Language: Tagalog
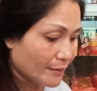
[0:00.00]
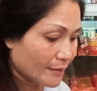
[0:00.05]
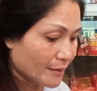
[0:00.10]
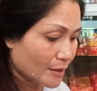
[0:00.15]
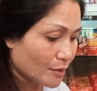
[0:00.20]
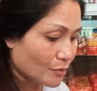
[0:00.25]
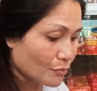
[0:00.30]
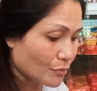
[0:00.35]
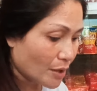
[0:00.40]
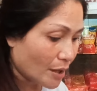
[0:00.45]

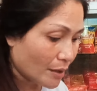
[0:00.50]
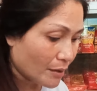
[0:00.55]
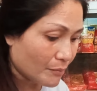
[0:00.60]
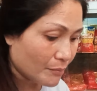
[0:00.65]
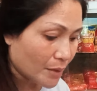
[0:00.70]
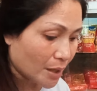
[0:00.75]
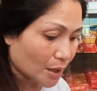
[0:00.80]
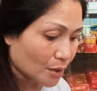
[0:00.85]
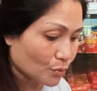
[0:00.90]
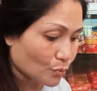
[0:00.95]
Gano'n lang
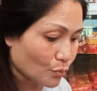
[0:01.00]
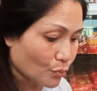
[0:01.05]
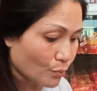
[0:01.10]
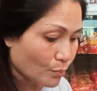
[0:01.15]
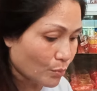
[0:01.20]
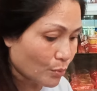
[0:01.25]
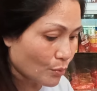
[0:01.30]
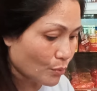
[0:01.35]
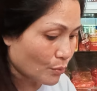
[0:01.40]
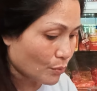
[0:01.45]
ang mga
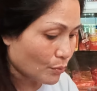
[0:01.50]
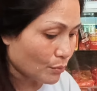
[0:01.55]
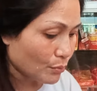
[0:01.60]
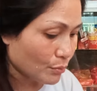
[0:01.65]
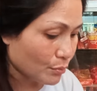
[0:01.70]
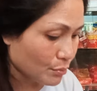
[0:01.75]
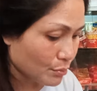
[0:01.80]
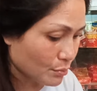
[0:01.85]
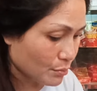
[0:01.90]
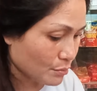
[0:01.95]
tubo
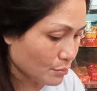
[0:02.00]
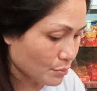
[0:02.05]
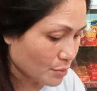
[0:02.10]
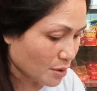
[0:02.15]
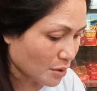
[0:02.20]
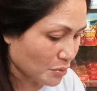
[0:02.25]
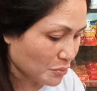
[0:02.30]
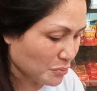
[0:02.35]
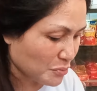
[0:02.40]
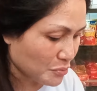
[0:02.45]

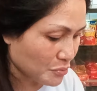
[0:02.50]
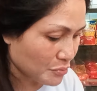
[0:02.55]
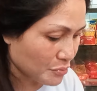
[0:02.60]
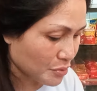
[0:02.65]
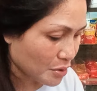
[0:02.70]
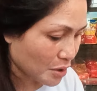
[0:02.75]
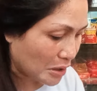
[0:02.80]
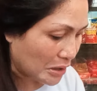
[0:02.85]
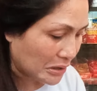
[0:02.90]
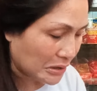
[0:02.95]
sa,
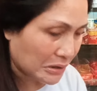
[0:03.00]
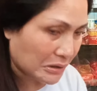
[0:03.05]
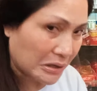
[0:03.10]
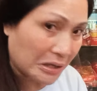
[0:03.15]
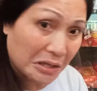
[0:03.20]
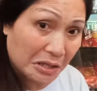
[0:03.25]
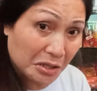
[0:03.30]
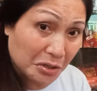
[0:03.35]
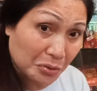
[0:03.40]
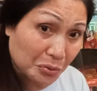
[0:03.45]
sa
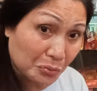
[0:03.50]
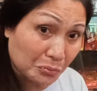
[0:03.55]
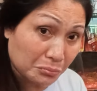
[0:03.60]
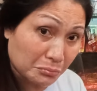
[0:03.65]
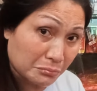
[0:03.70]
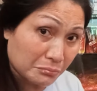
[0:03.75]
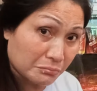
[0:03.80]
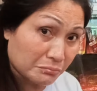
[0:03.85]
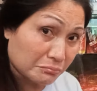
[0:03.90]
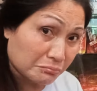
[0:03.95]

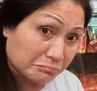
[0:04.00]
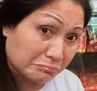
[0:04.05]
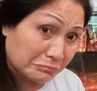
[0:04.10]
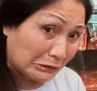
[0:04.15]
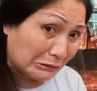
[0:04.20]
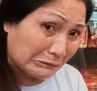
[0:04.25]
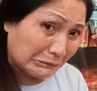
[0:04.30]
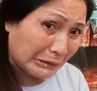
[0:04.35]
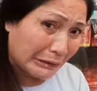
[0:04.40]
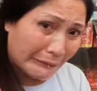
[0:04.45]
ganitong
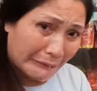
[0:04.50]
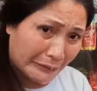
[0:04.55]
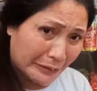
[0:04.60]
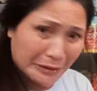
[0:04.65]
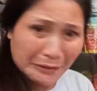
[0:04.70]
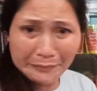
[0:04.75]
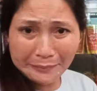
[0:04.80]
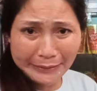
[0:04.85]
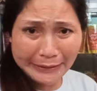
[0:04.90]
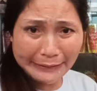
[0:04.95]

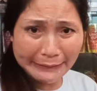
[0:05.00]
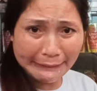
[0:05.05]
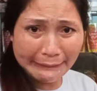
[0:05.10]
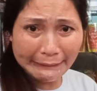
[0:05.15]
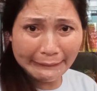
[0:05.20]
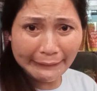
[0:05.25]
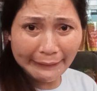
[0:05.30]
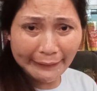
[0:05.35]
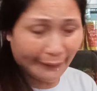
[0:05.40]
tindahan na maliit.